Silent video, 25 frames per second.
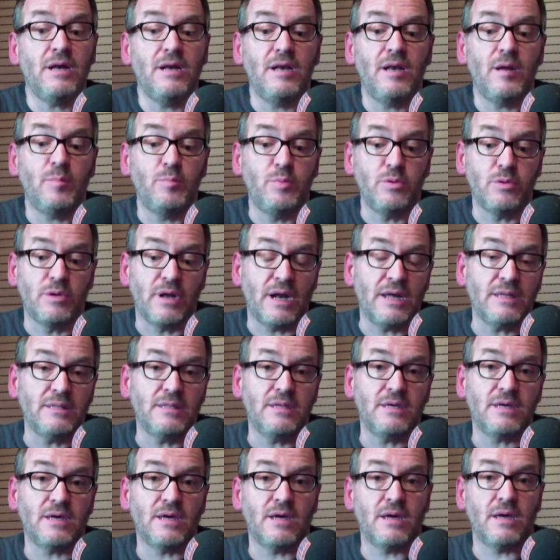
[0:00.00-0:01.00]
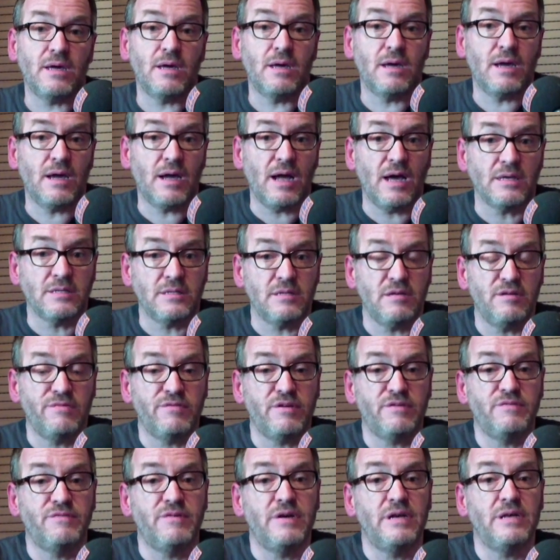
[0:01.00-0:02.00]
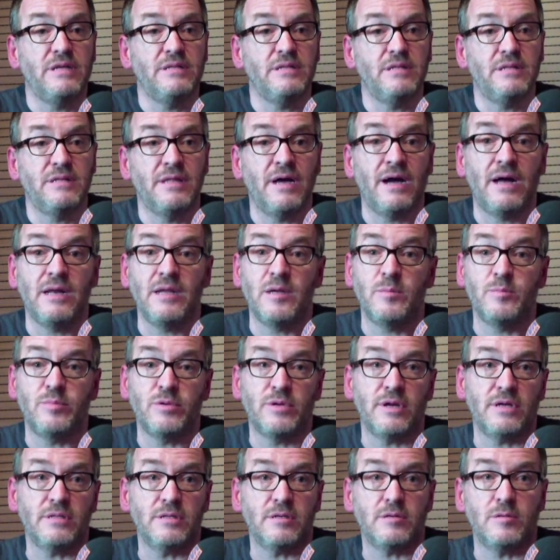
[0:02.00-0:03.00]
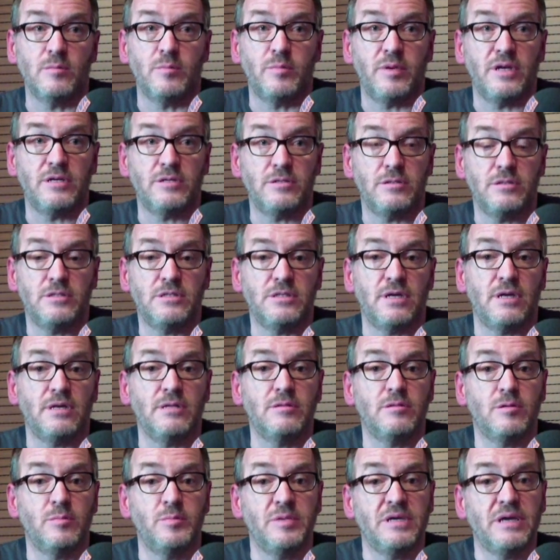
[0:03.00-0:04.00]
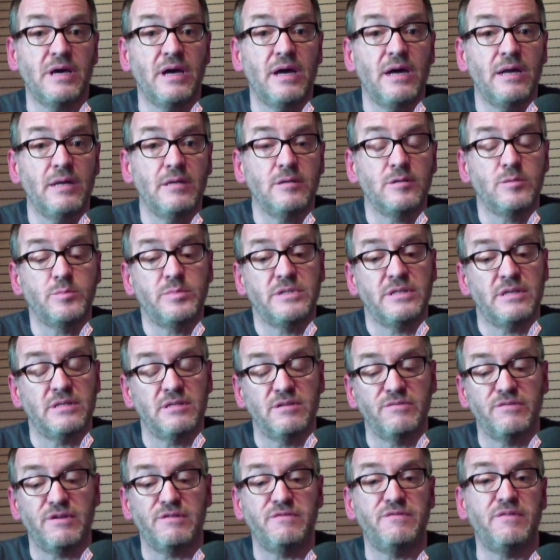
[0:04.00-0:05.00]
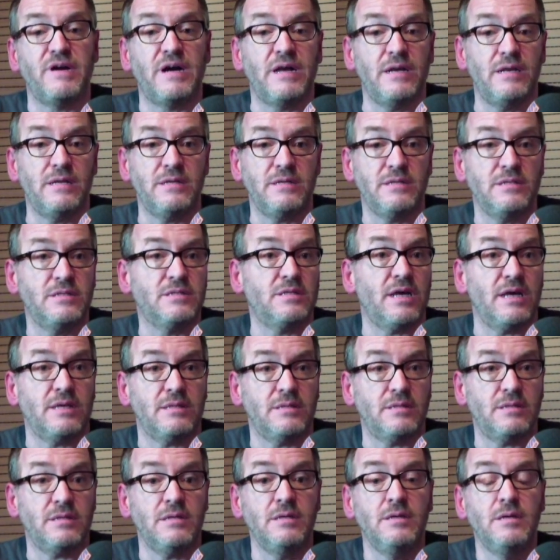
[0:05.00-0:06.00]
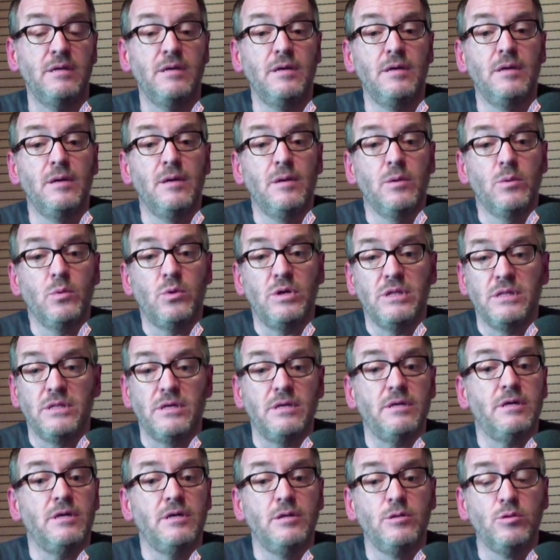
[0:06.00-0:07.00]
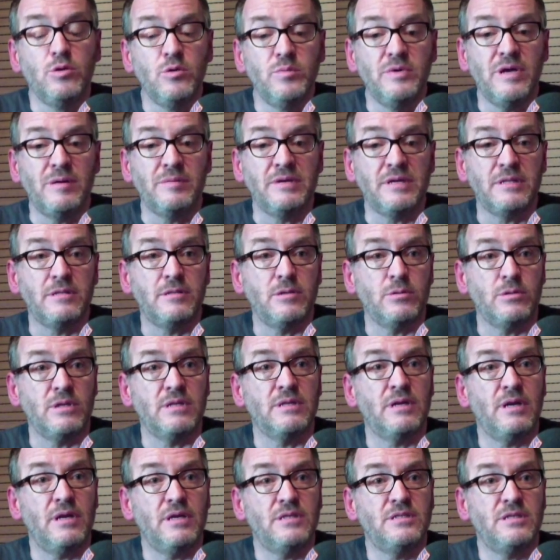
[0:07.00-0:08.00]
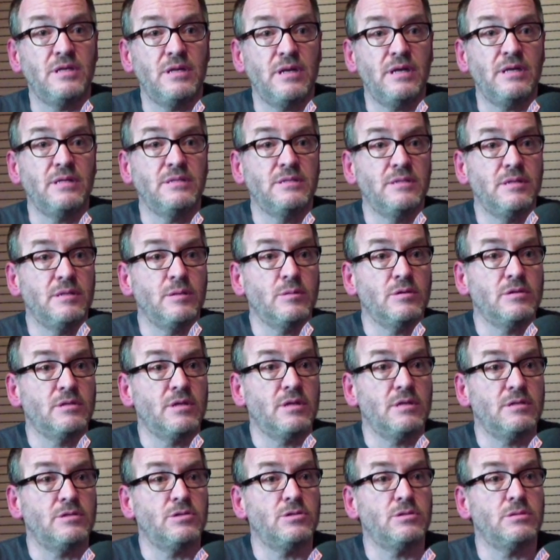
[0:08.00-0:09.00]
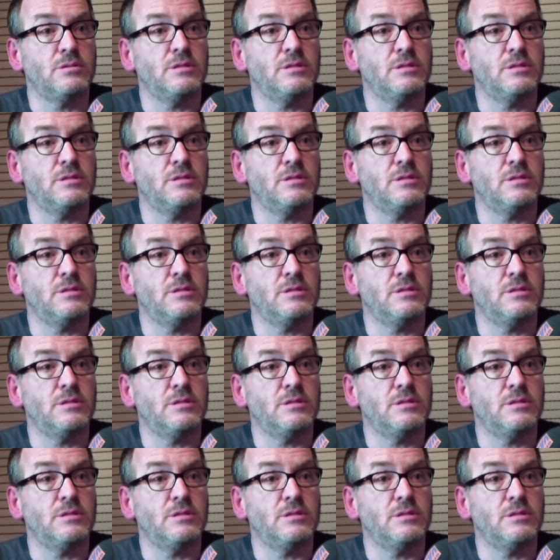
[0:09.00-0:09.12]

e la più grande casa delle farfalle in Italia, il più grande complesso di serre tropicali ospitante farfalle e insetti. Quindi indubbiamente una delle eccellenze di questa